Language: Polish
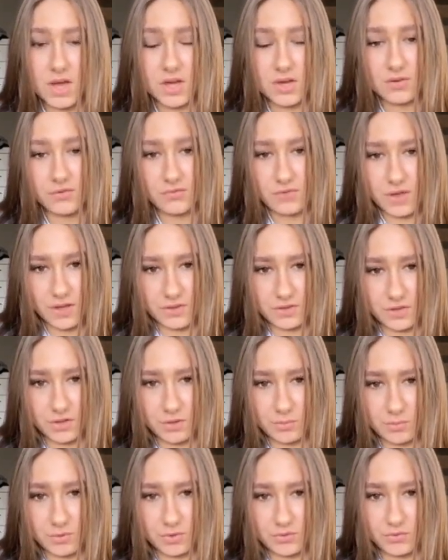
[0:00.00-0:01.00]
kwiatek
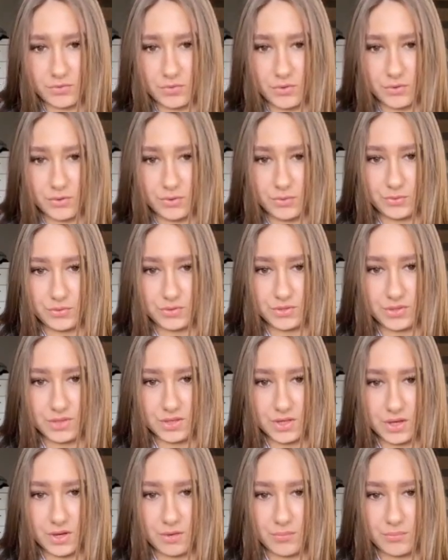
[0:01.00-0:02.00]
bez wody
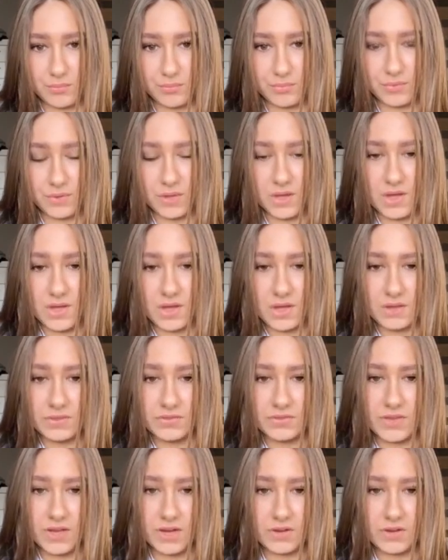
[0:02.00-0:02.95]
usycha. Tak